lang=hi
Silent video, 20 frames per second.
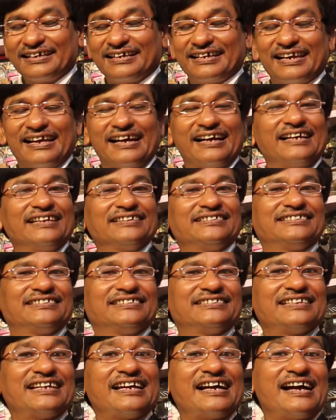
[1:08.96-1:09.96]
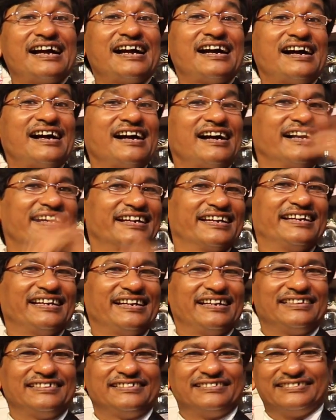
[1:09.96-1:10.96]
गिलास आ
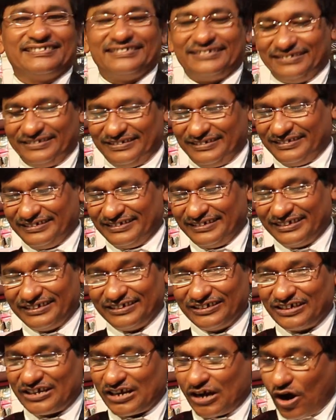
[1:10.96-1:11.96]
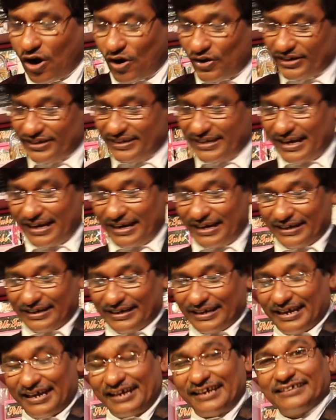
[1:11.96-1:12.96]
गया और यहाँ
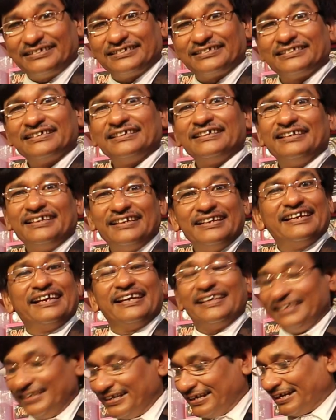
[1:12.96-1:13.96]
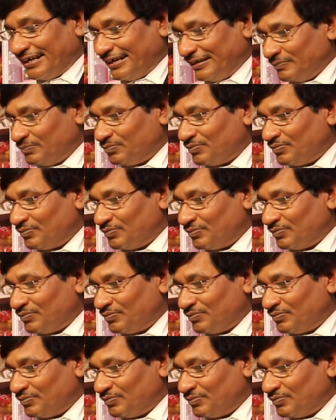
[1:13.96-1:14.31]
गिलास नहीं है